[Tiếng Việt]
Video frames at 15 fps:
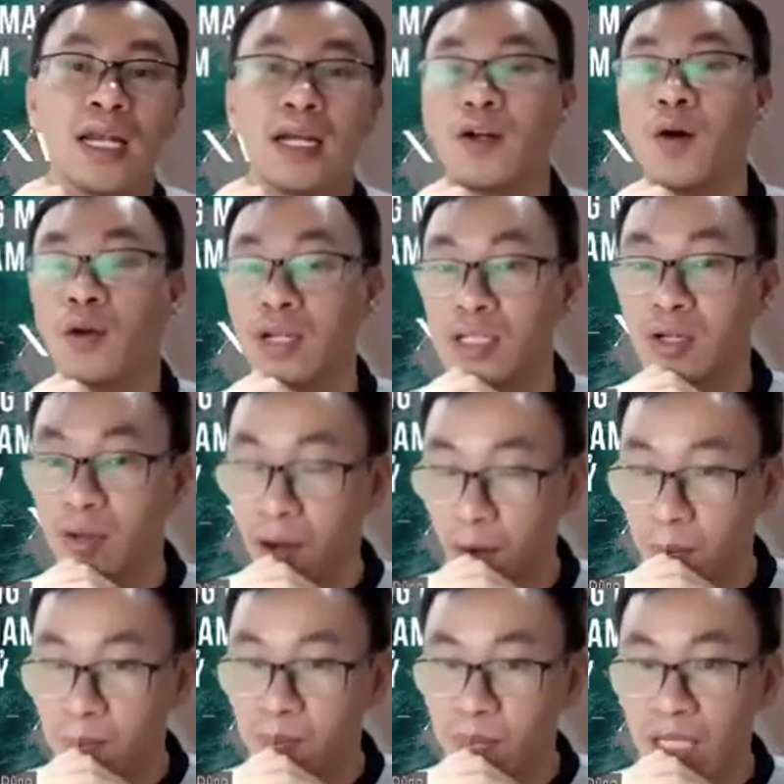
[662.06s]
thì lại có được điều
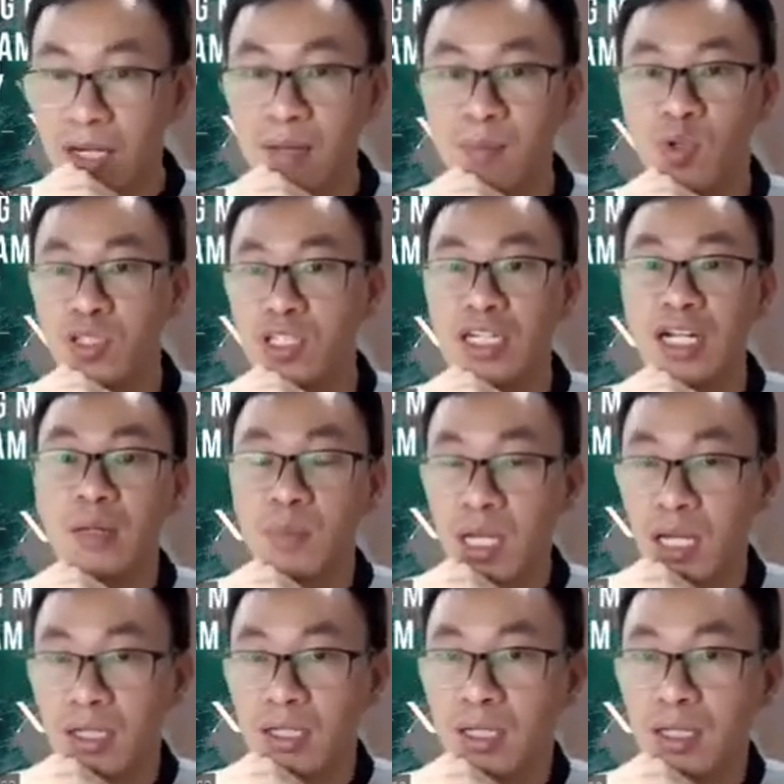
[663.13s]
đó thế là một sự khác
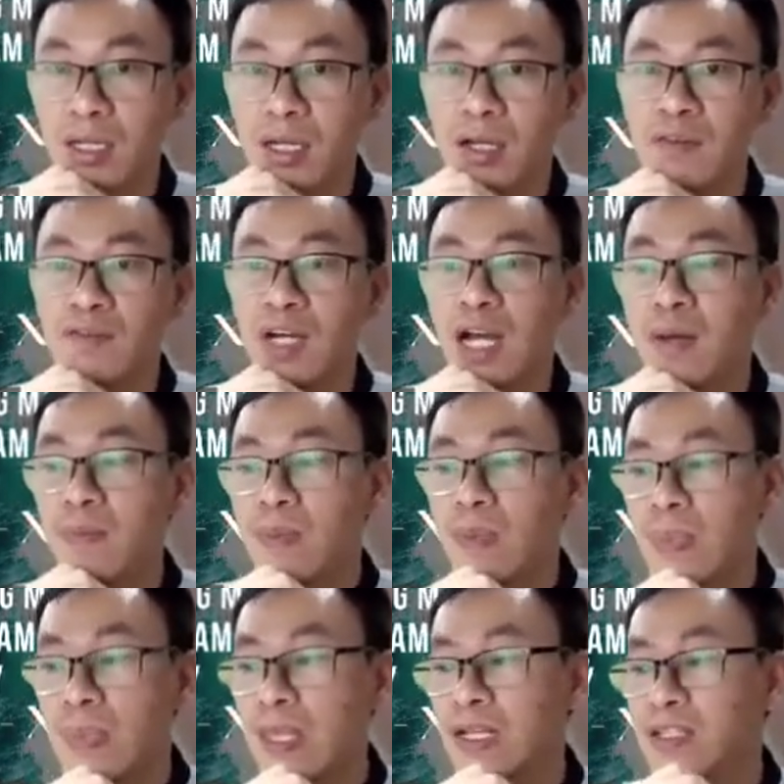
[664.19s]
biệt và
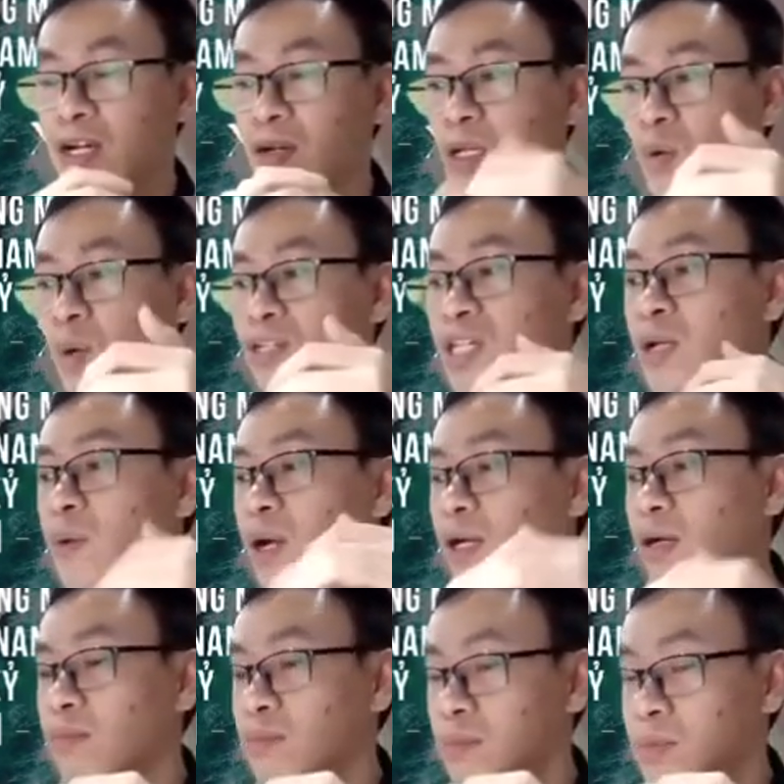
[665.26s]
trong cái quá trình
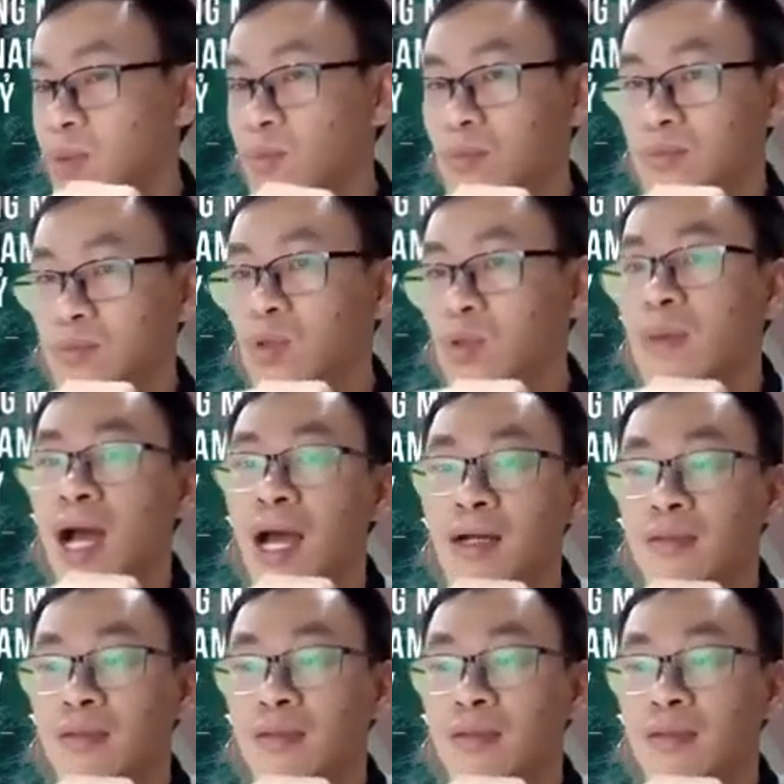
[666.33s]
hoạt động buôn